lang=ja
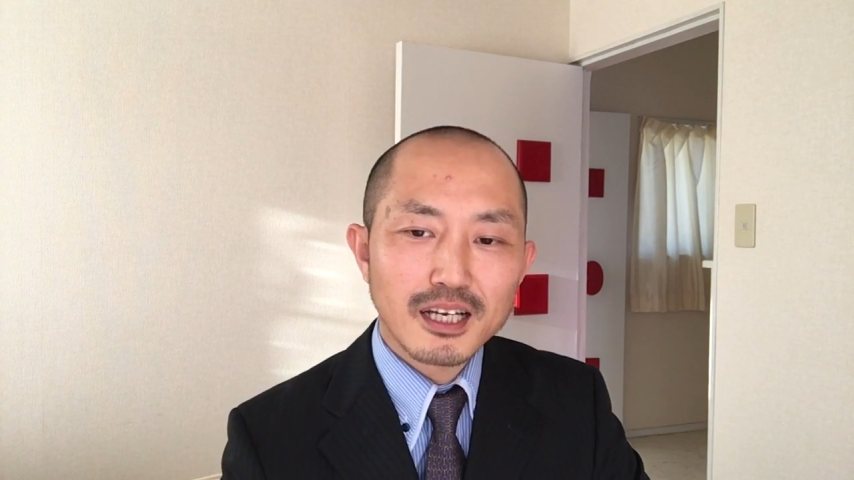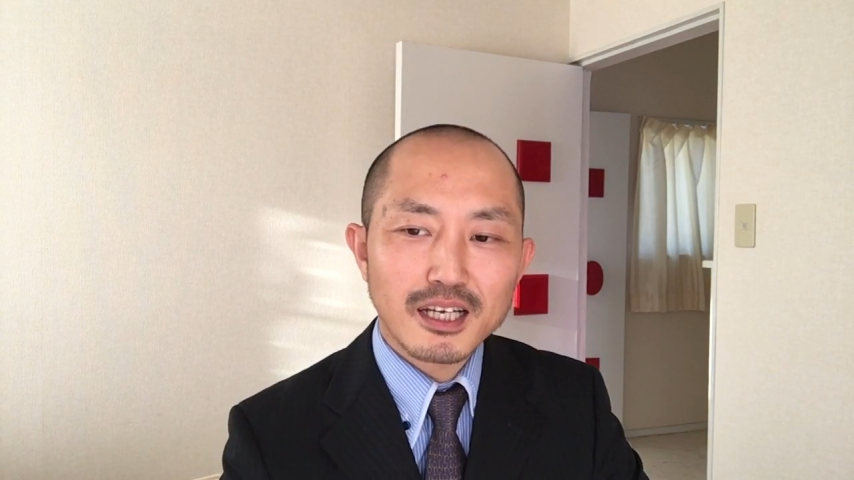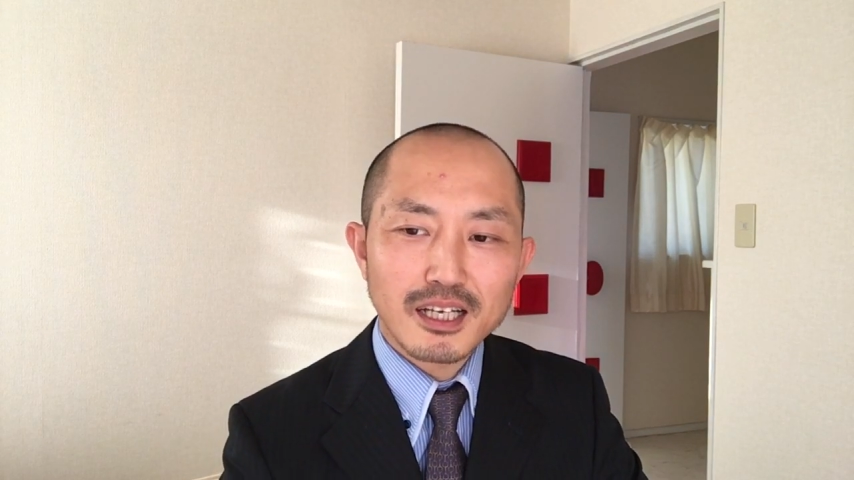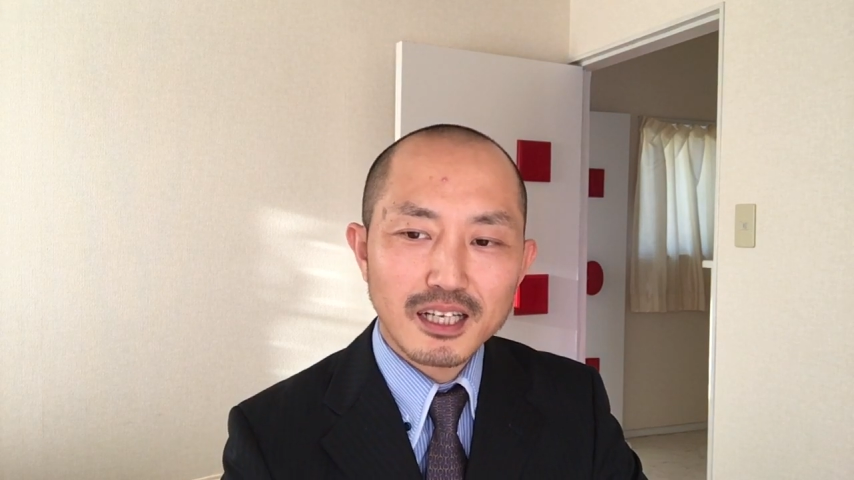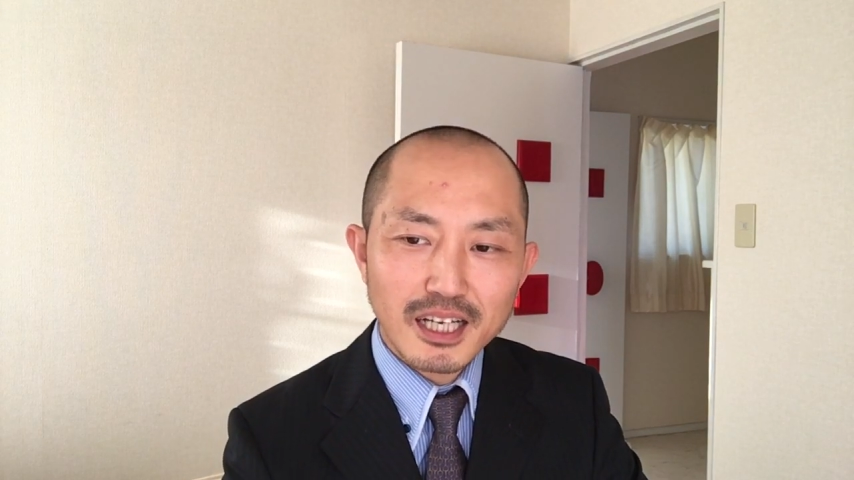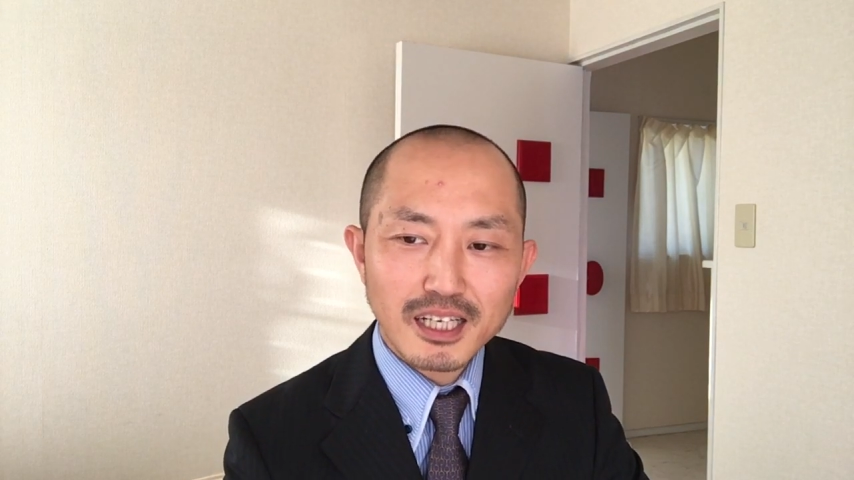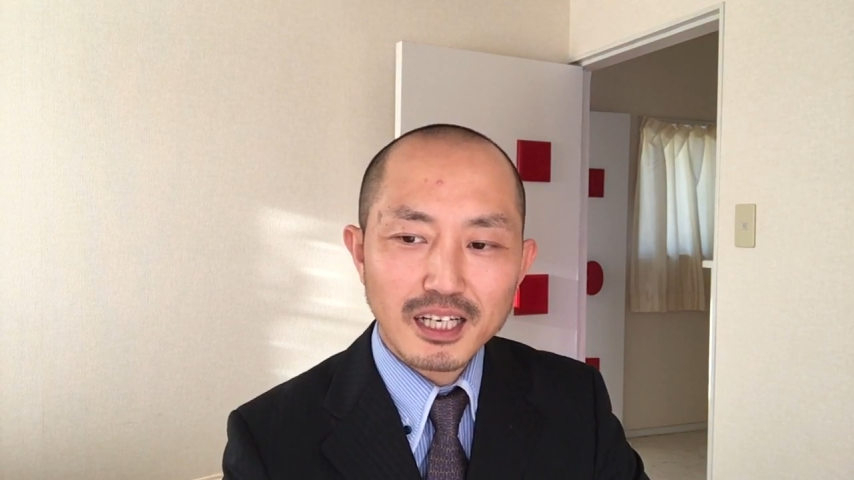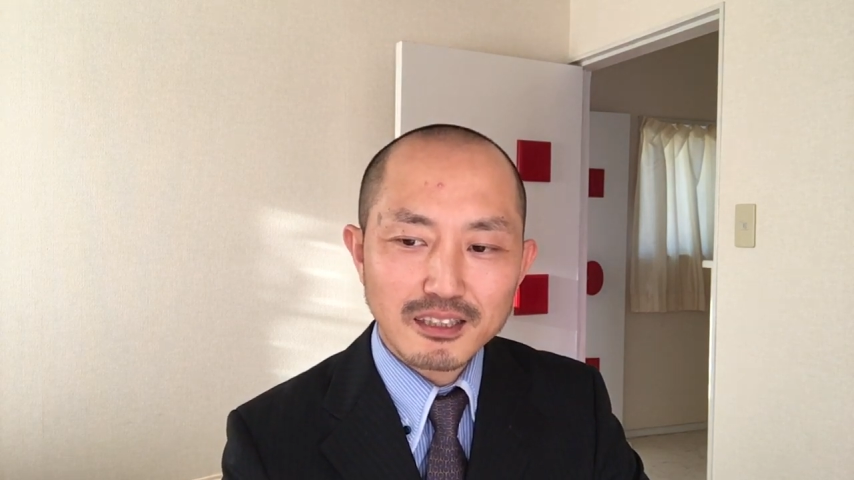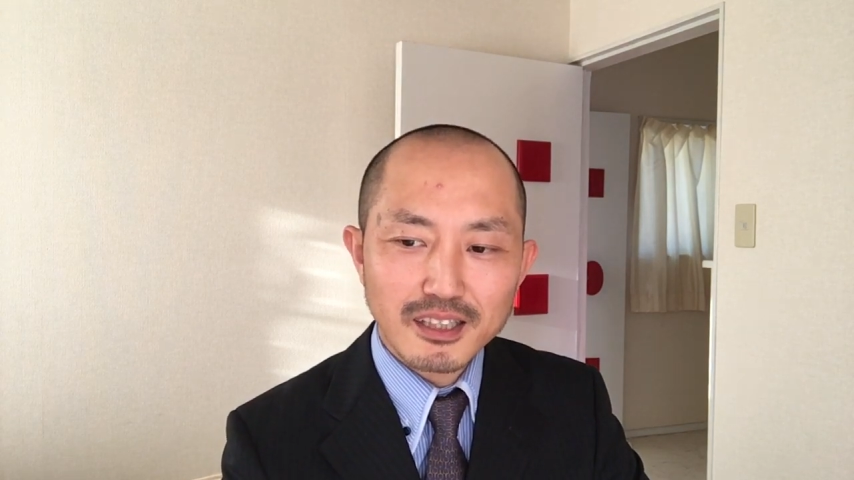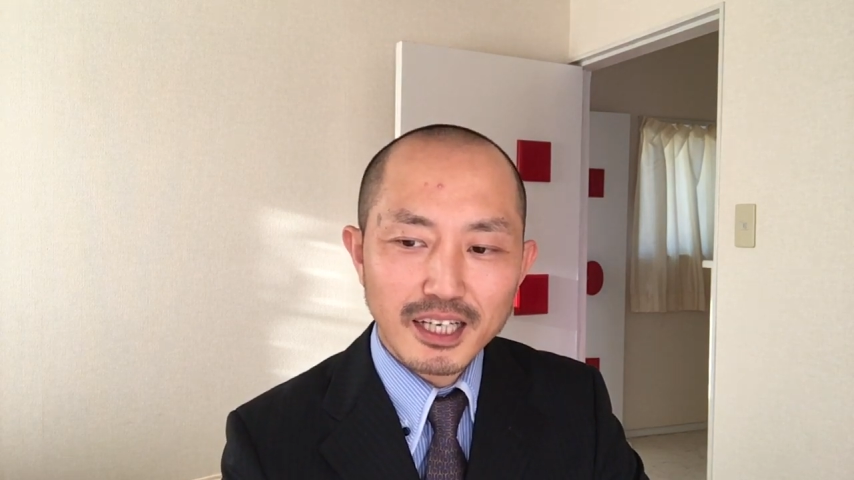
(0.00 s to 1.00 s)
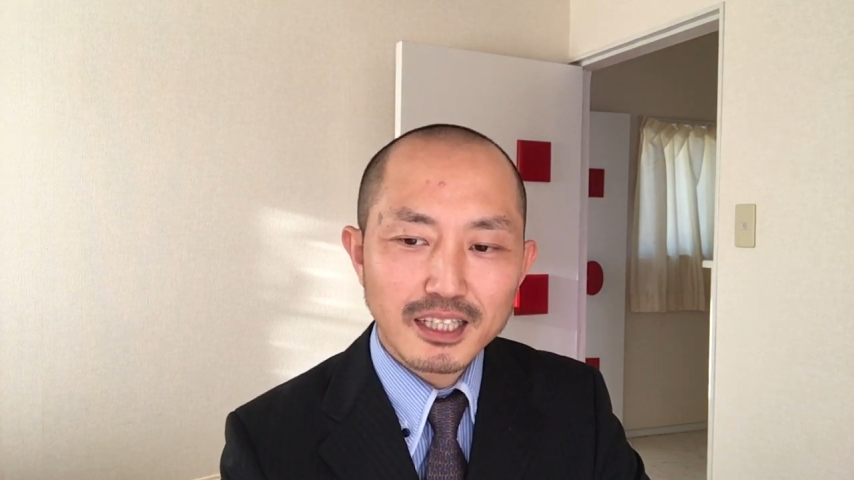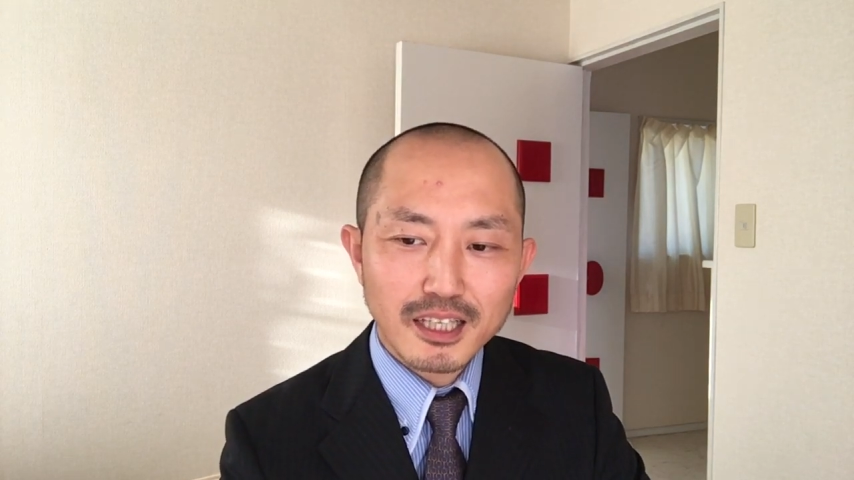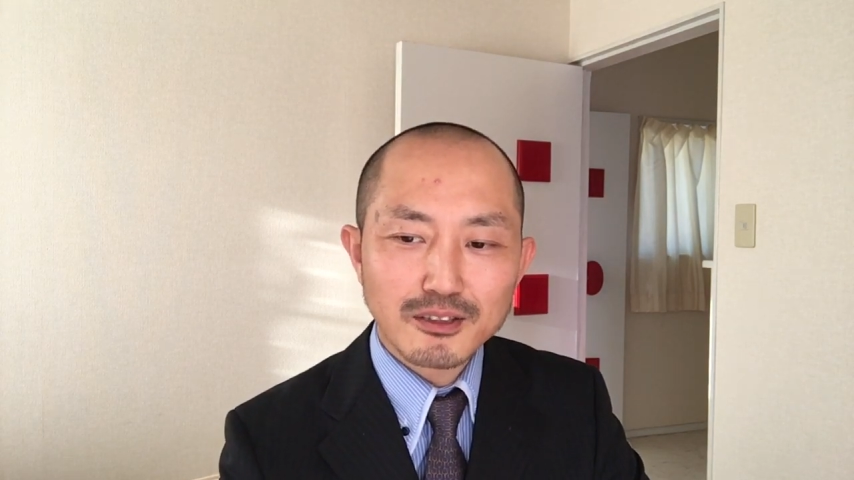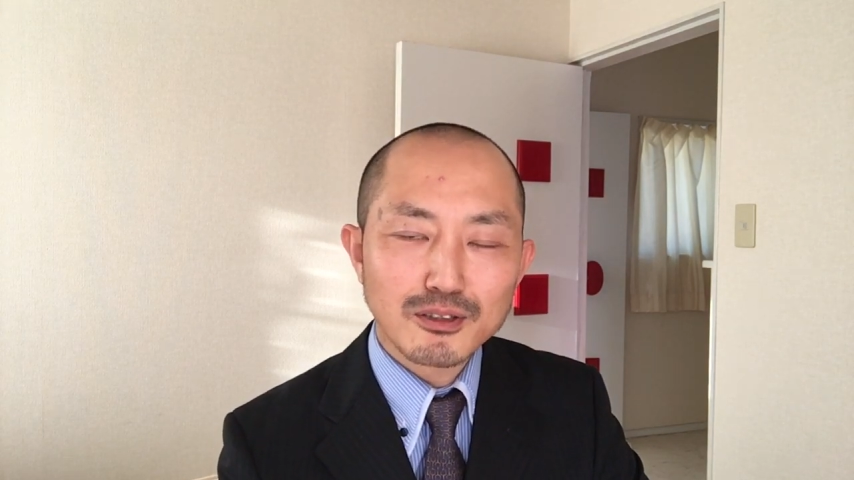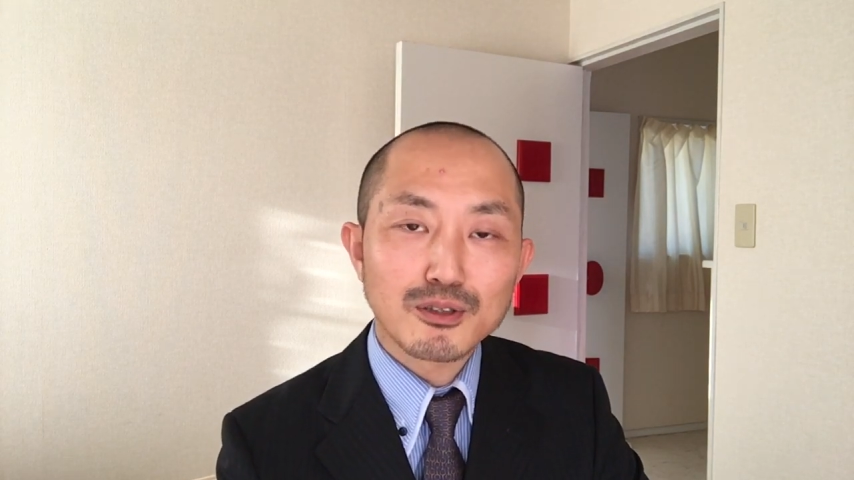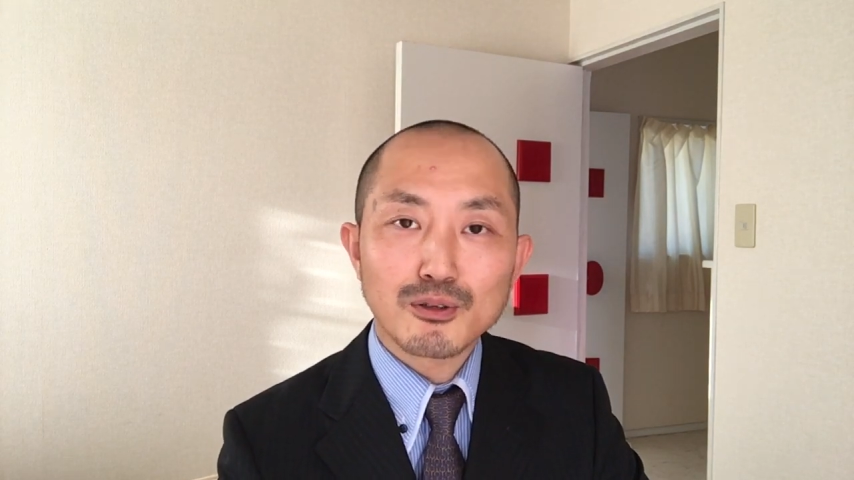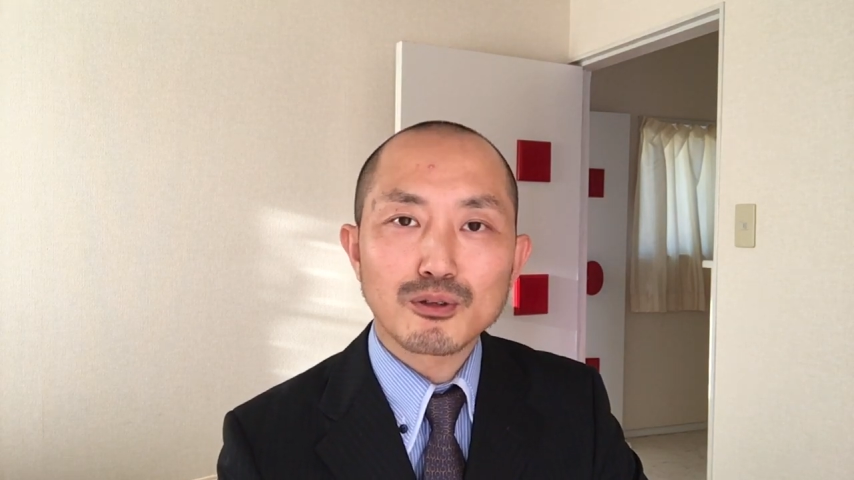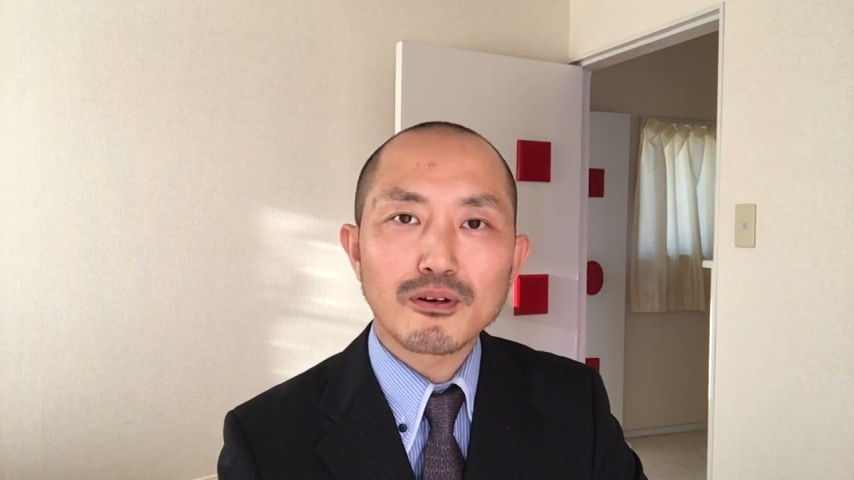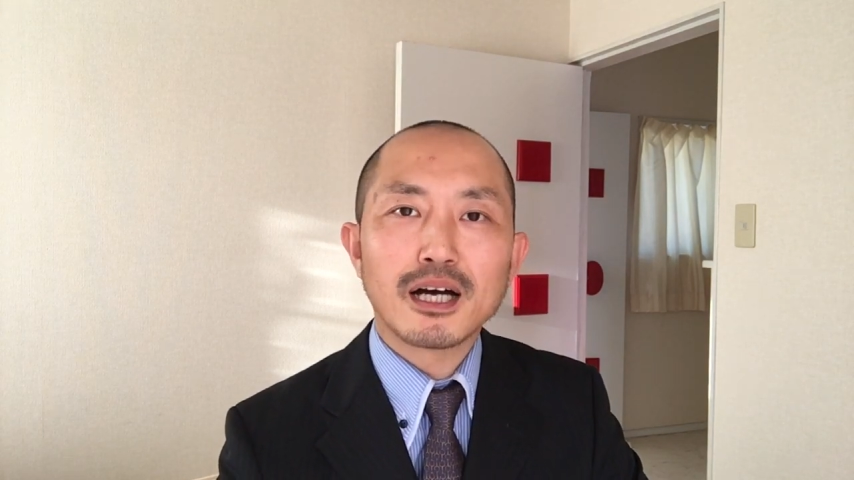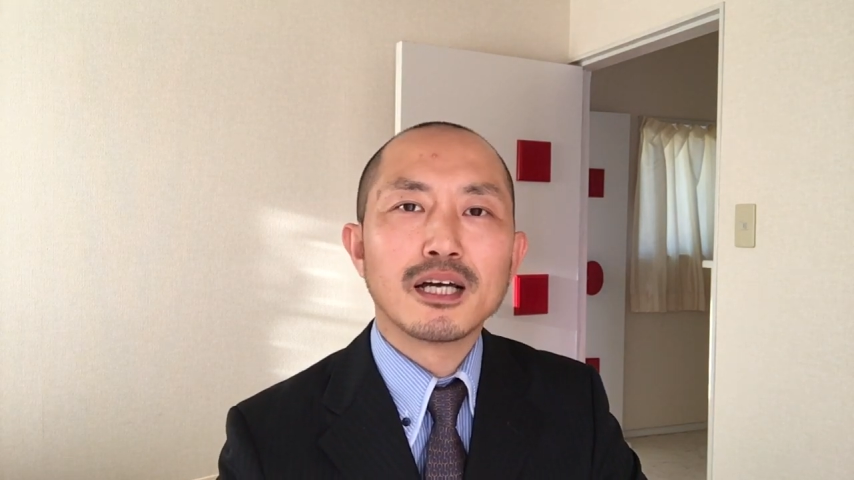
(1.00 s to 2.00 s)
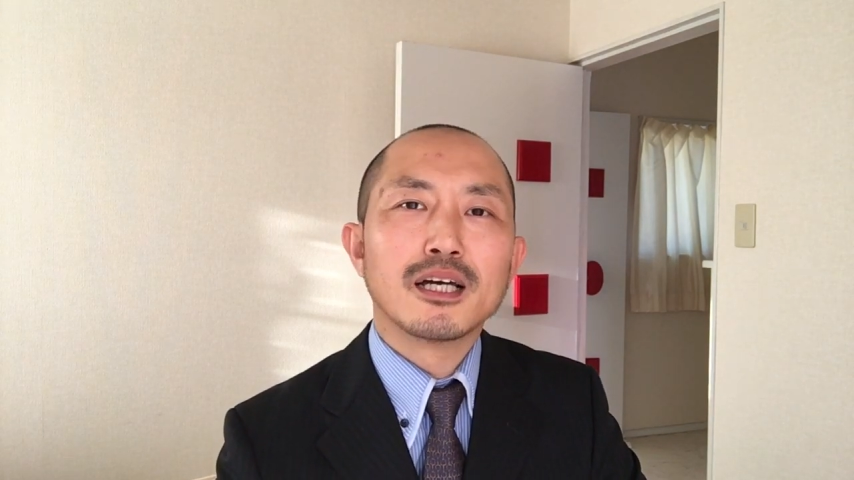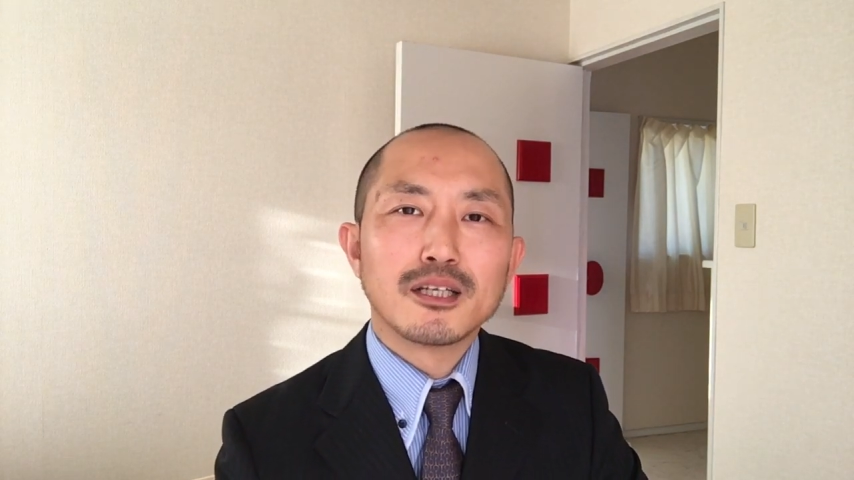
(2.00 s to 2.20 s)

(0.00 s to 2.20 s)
えー、連絡が減ってくるっていうことは